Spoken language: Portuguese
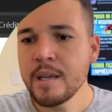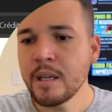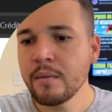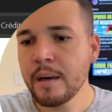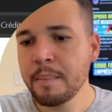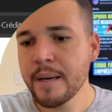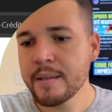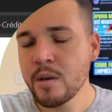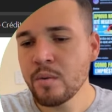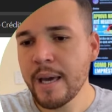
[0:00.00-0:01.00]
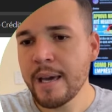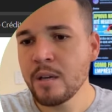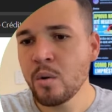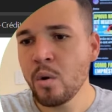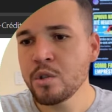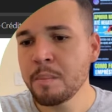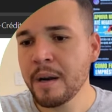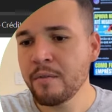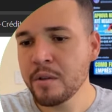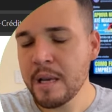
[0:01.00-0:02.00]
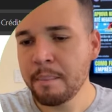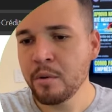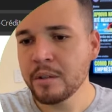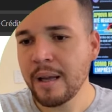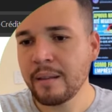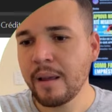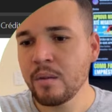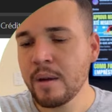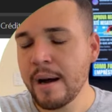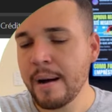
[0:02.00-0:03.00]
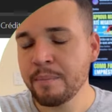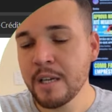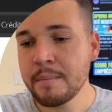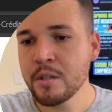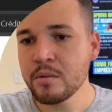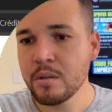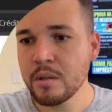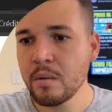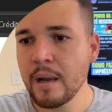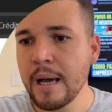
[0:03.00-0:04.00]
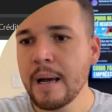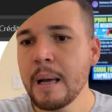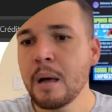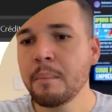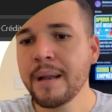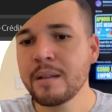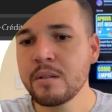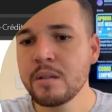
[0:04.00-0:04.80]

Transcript: aqui vai aparecer um QR Code para você apontar a tela, a câmera do seu celular para estar